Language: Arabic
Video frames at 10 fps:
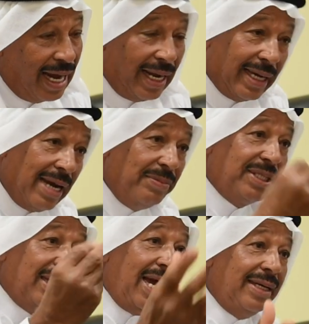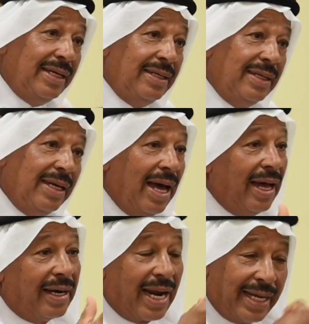على كلمته يعني
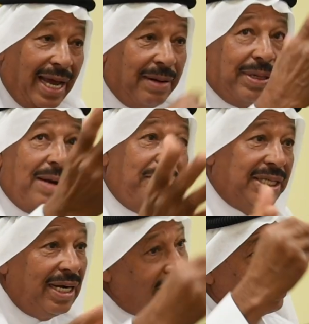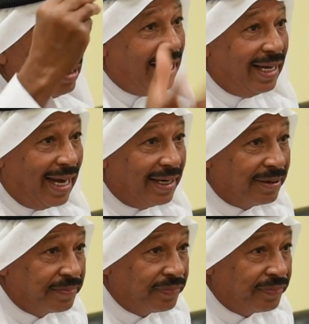ريحنا بكلمته اللي قالها يعني